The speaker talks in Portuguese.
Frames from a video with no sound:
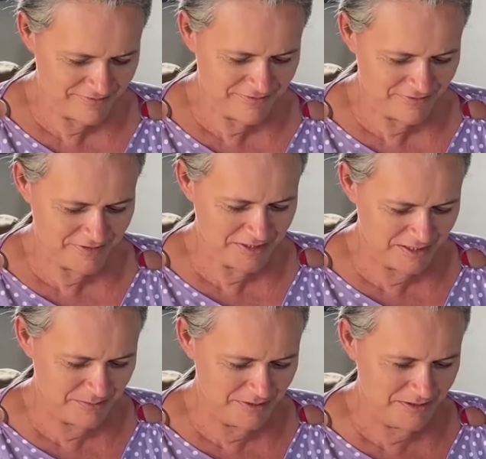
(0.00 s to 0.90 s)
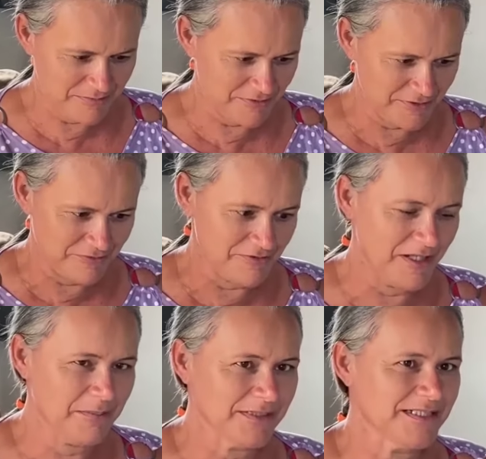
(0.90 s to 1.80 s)
Eu fiquei sabendo depois que eu fui
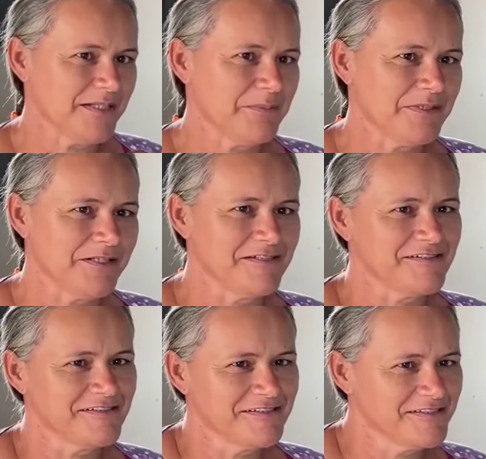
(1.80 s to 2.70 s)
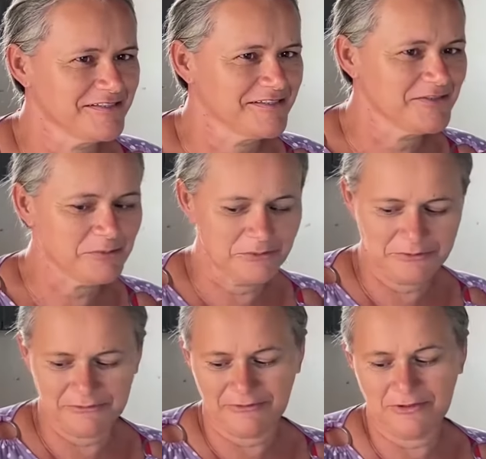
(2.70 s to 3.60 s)
lá para Serra Branca. E o
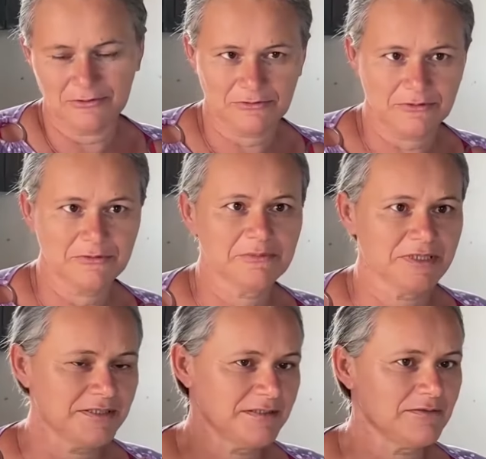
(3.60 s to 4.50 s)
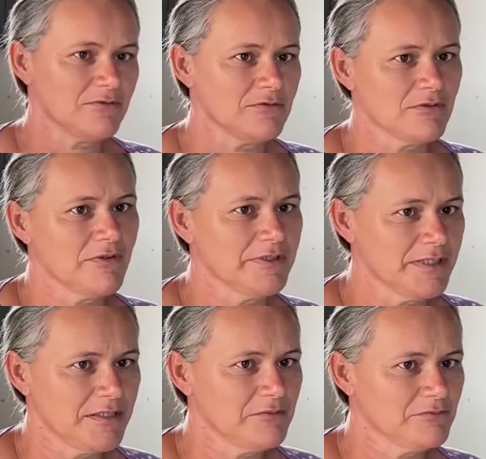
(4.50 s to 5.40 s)
moço me falou que todo mês concorre,
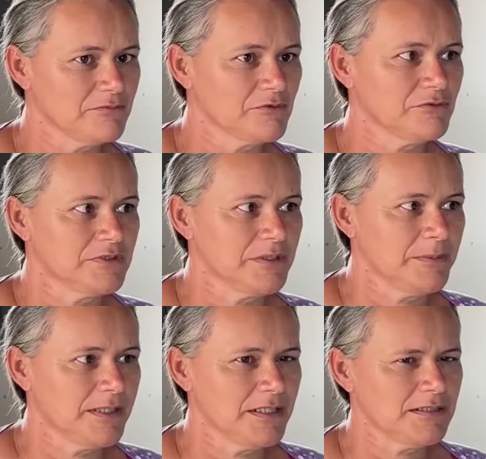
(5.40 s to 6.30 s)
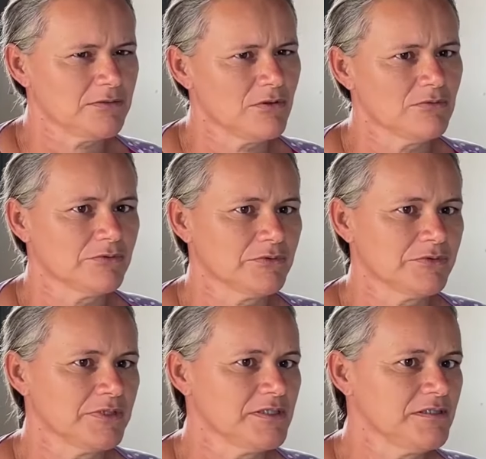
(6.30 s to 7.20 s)
né? Eu sorteio, parece, como
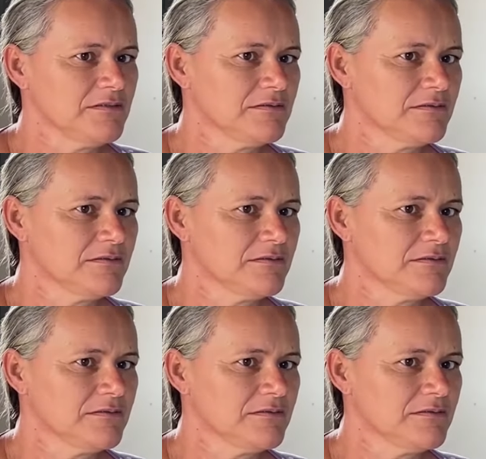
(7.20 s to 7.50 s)
sorteio.